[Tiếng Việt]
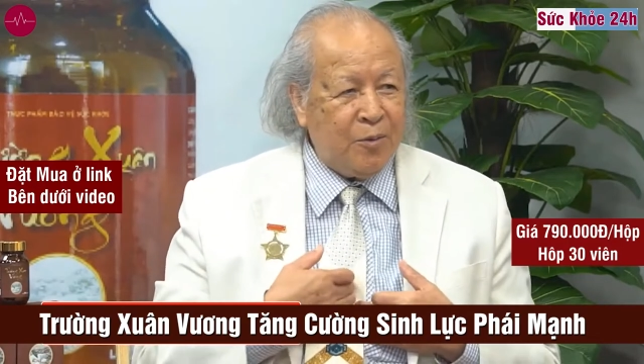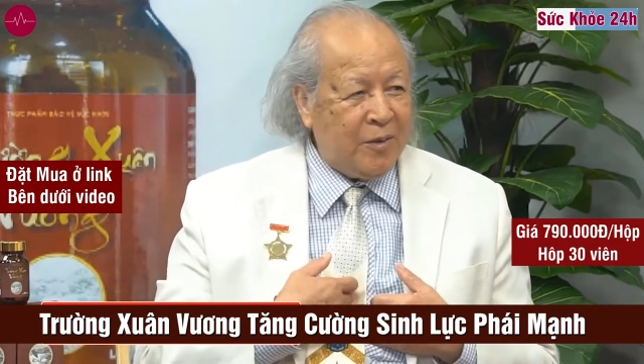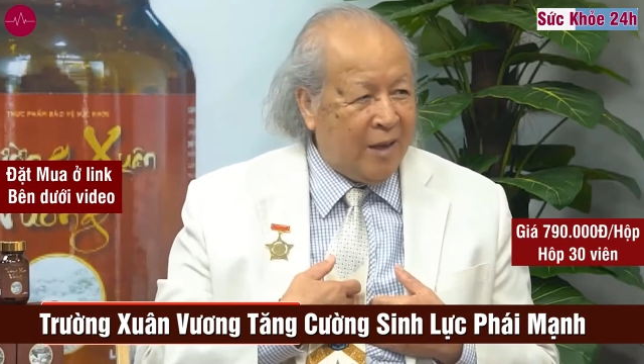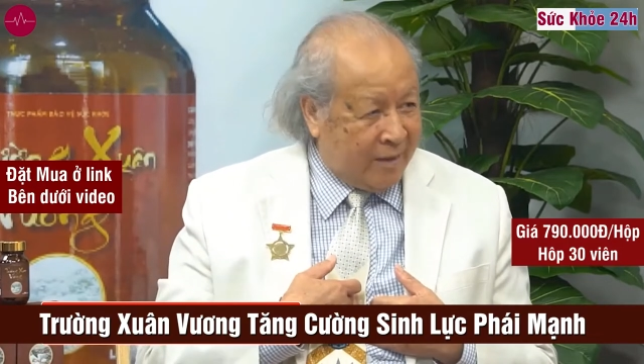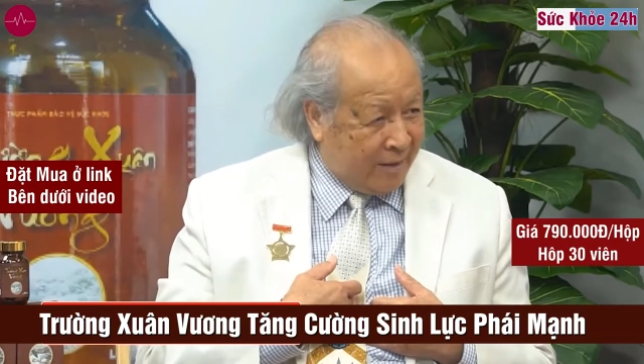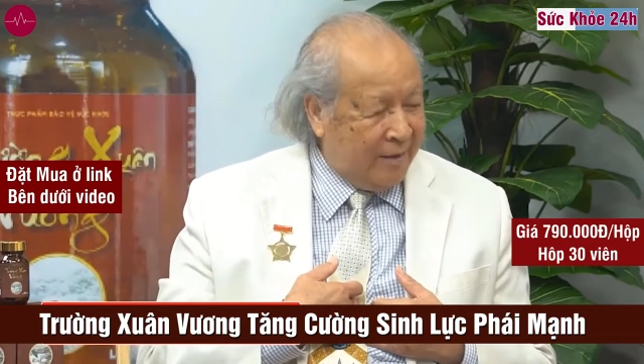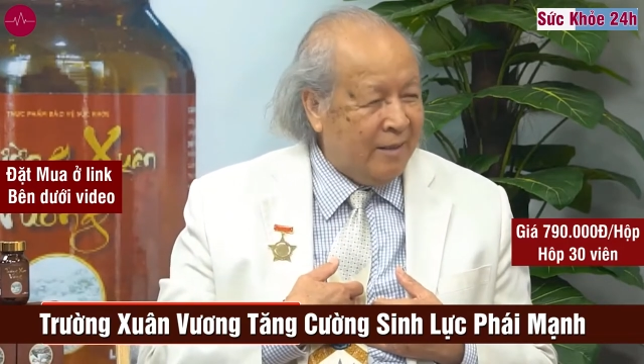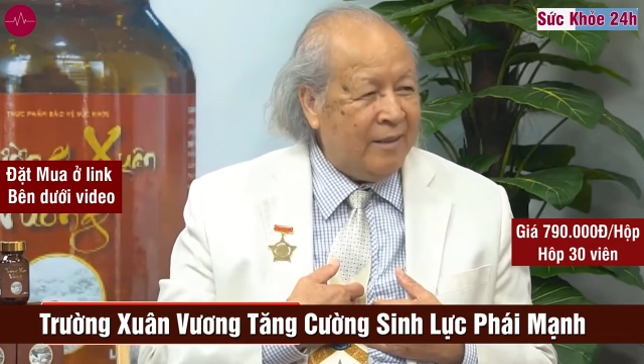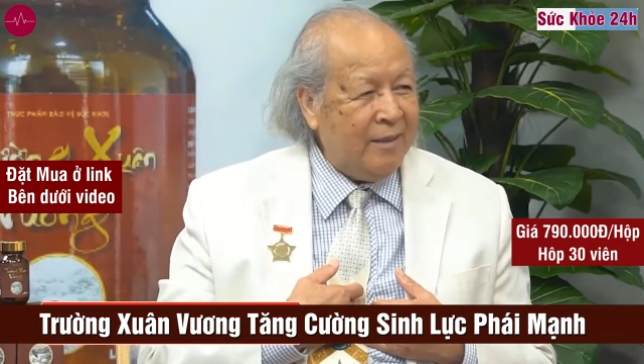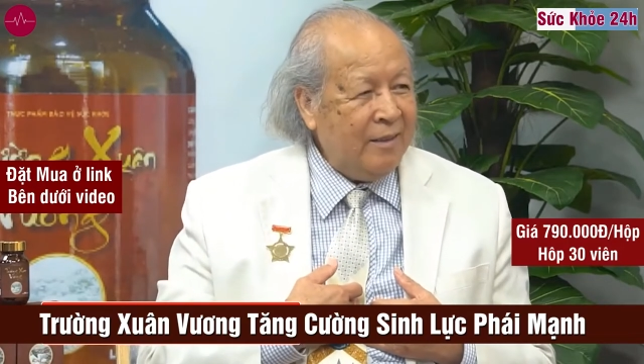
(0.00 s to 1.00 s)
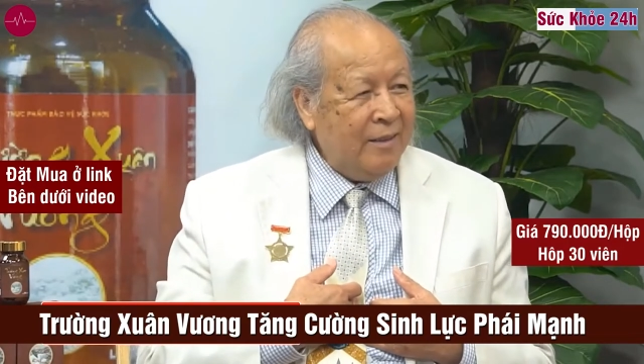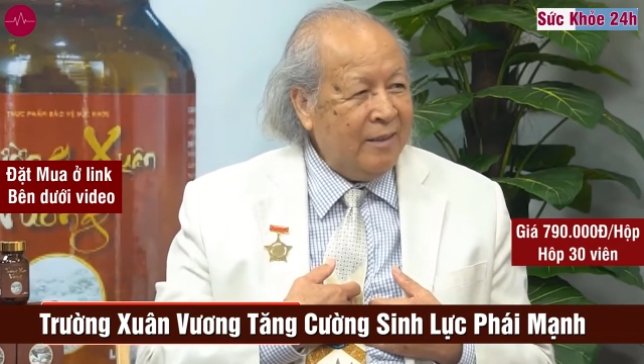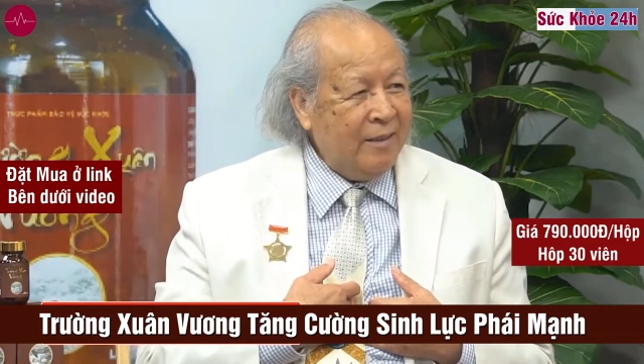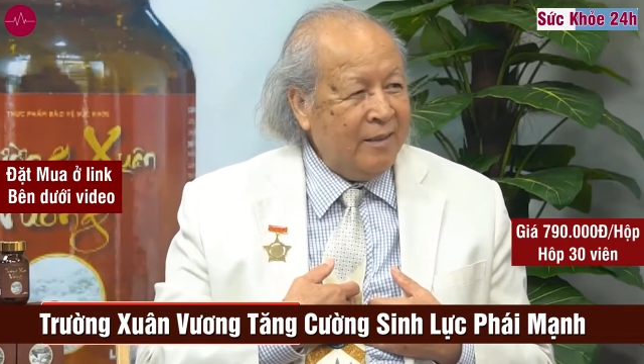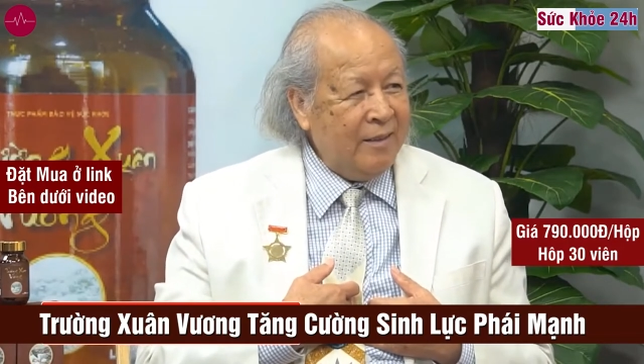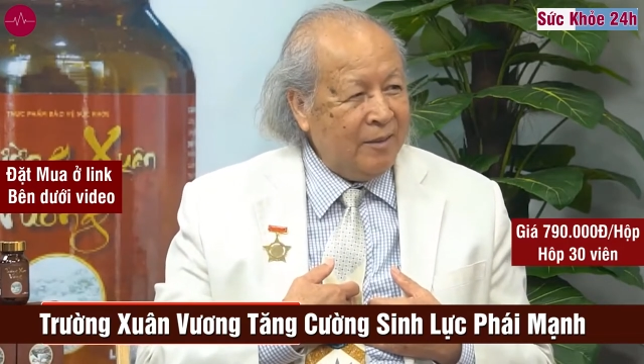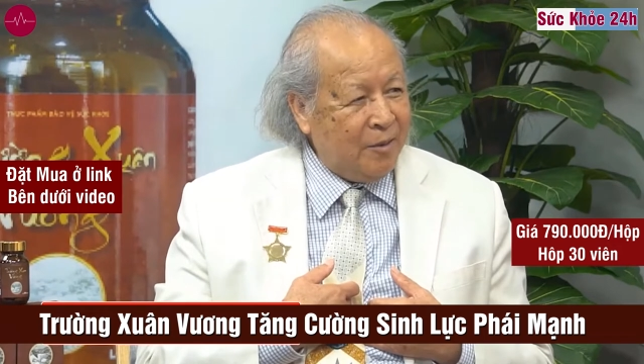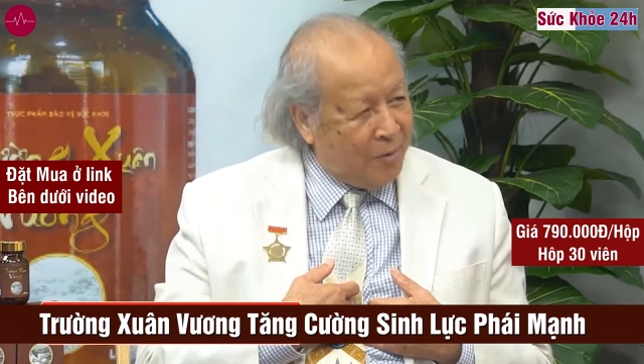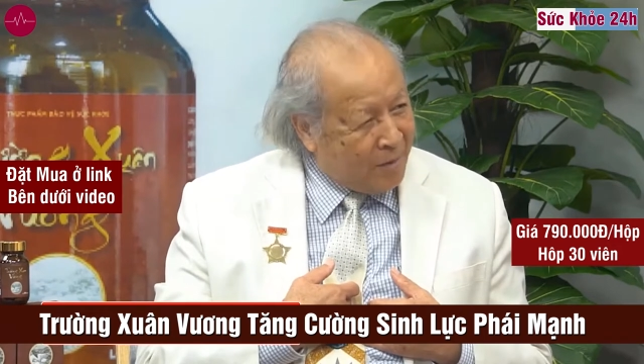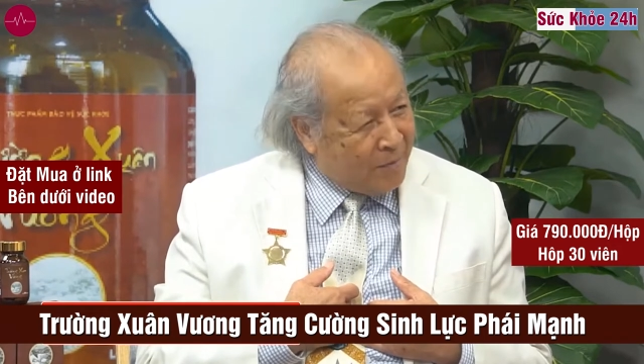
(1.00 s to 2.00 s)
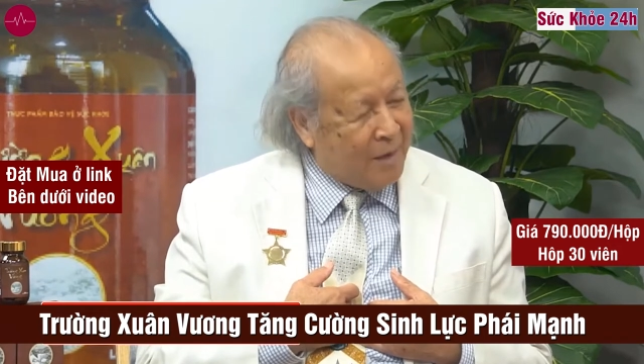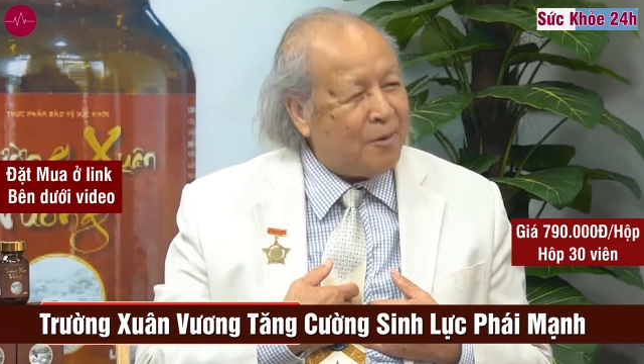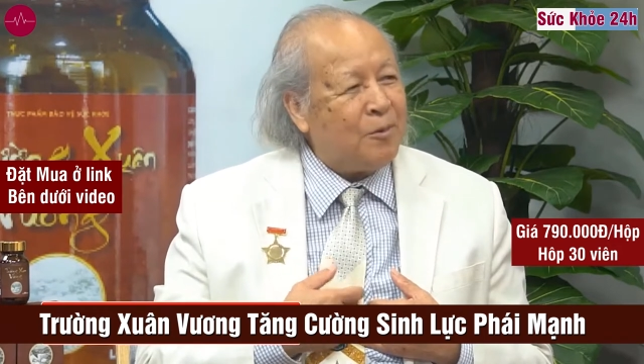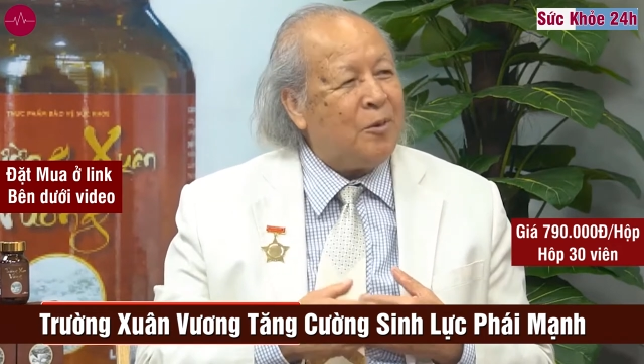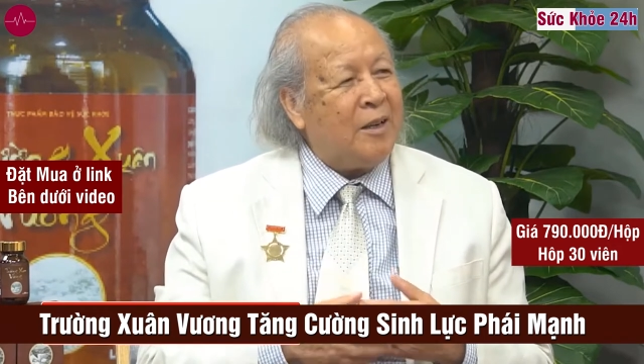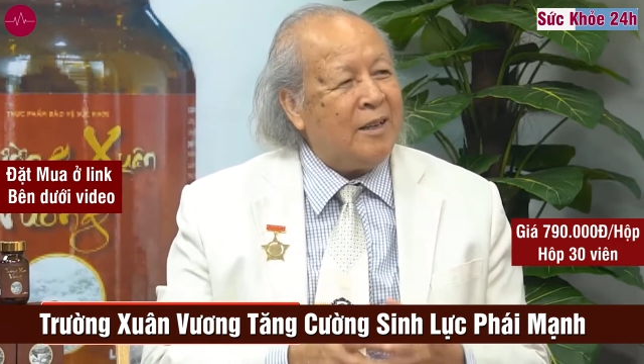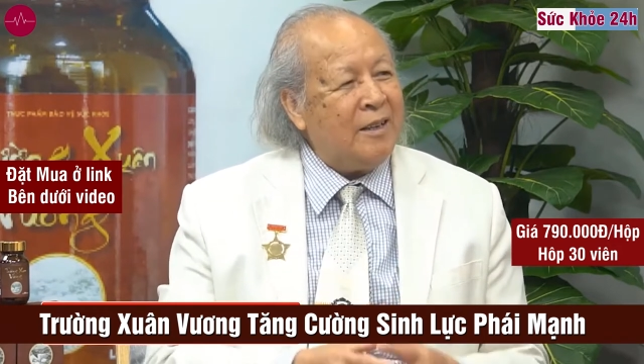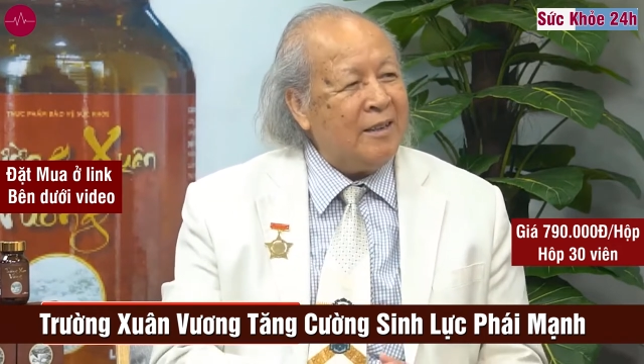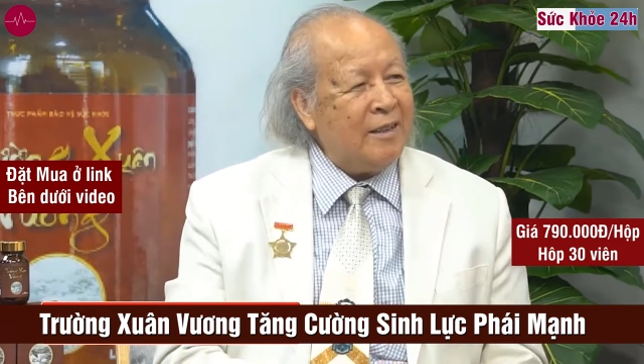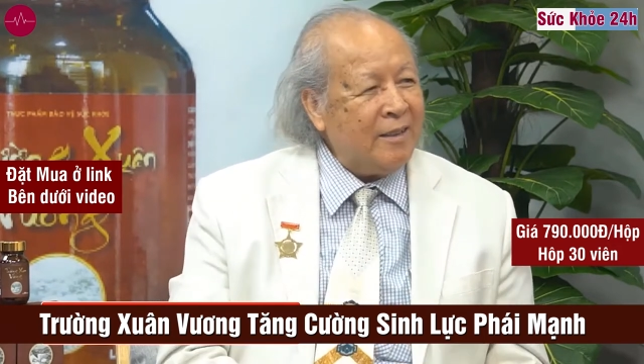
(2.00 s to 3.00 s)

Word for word: nói thật, tôi năm nay có tuổi đấy.